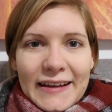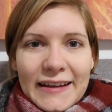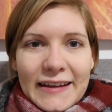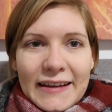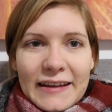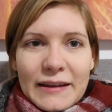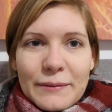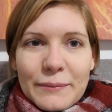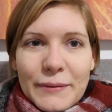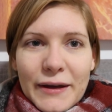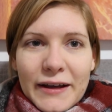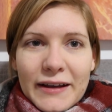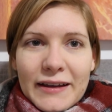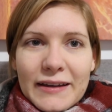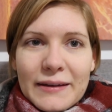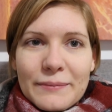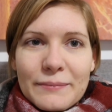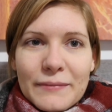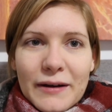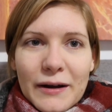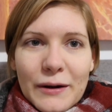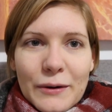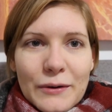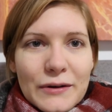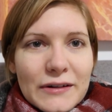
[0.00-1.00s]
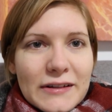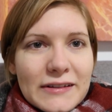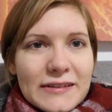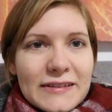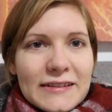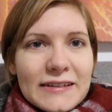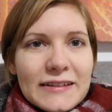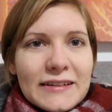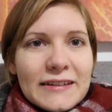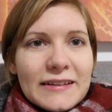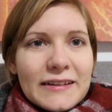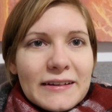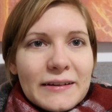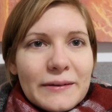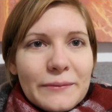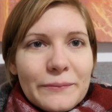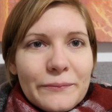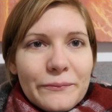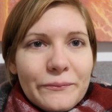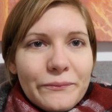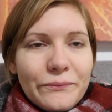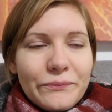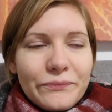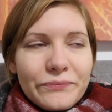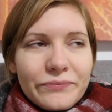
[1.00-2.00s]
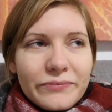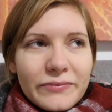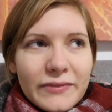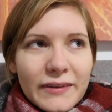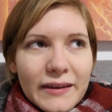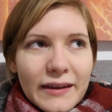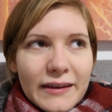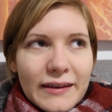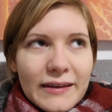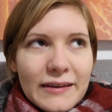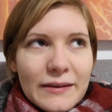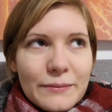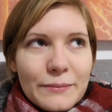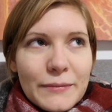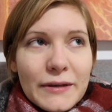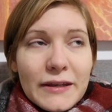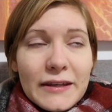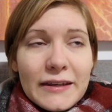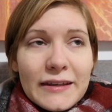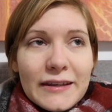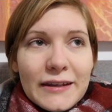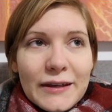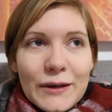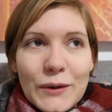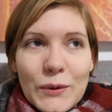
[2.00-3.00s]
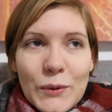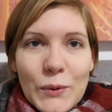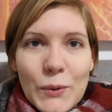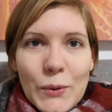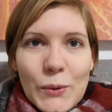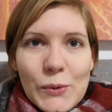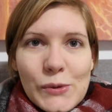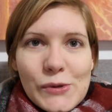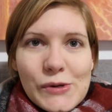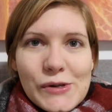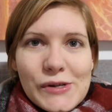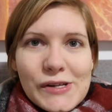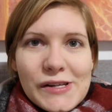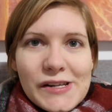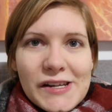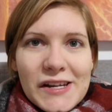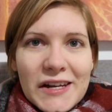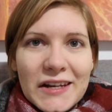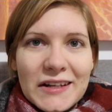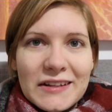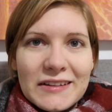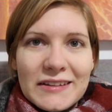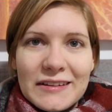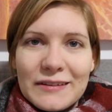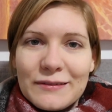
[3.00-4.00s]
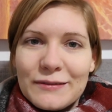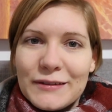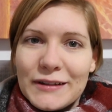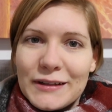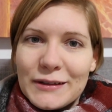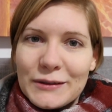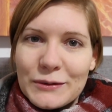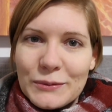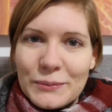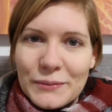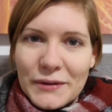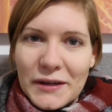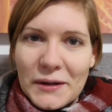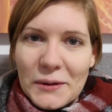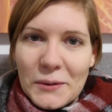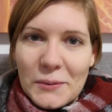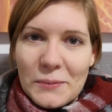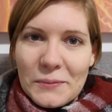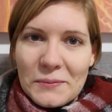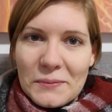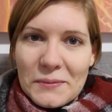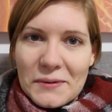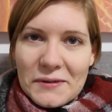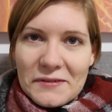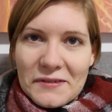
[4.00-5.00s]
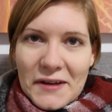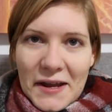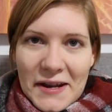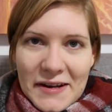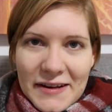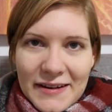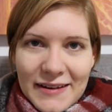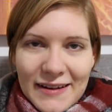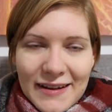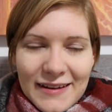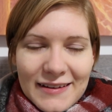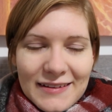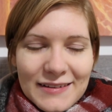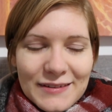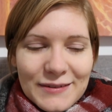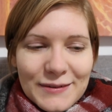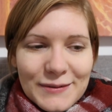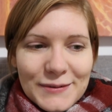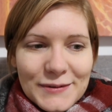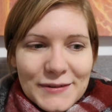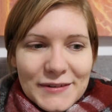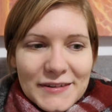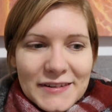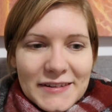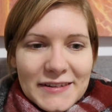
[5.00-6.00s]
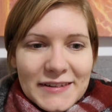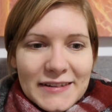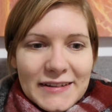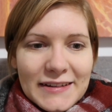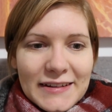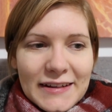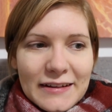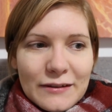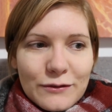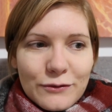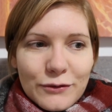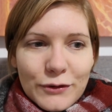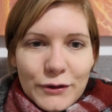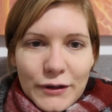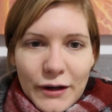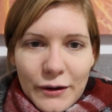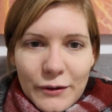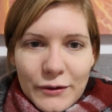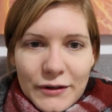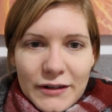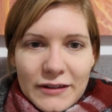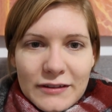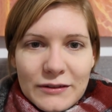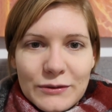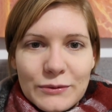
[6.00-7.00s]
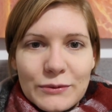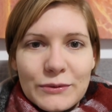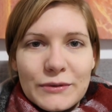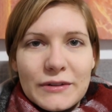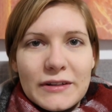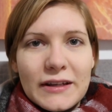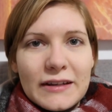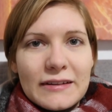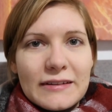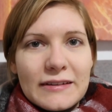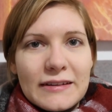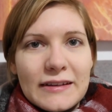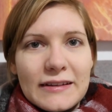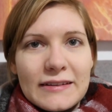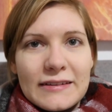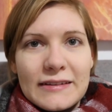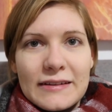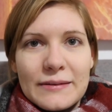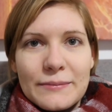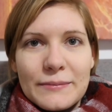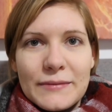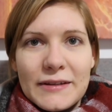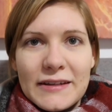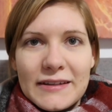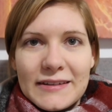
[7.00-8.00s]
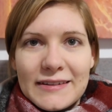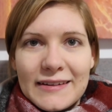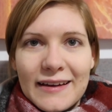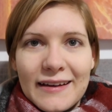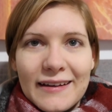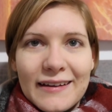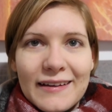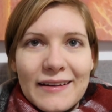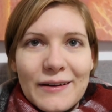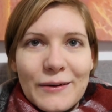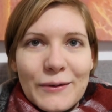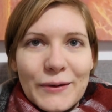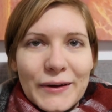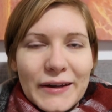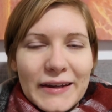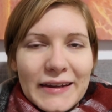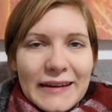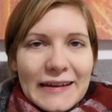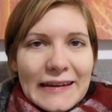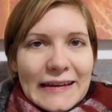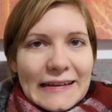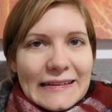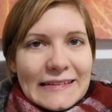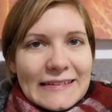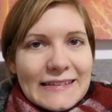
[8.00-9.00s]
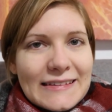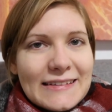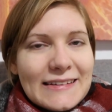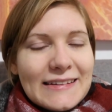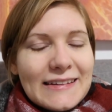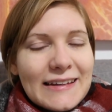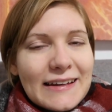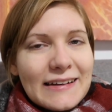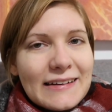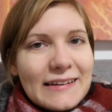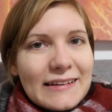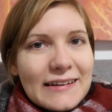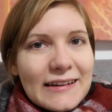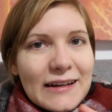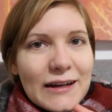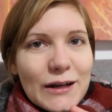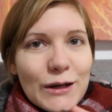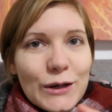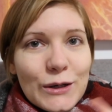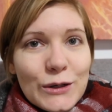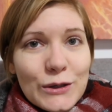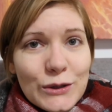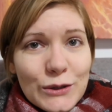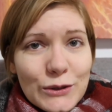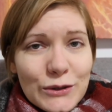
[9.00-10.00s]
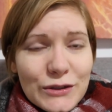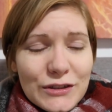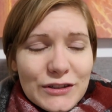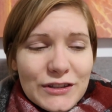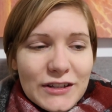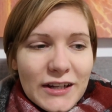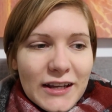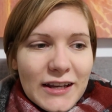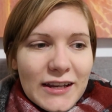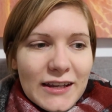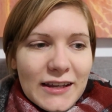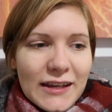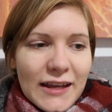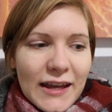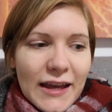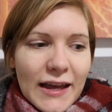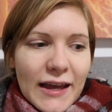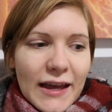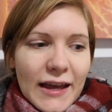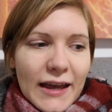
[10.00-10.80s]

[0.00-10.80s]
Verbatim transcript: ich merke eben auch, dass ich, ähm, ich mich und sich vieles um mich herum verändert hat. Und das führt auch dazu, dass ich jetzt eben hier sage, okay, jetzt ziehe ich einen Schlussstrich.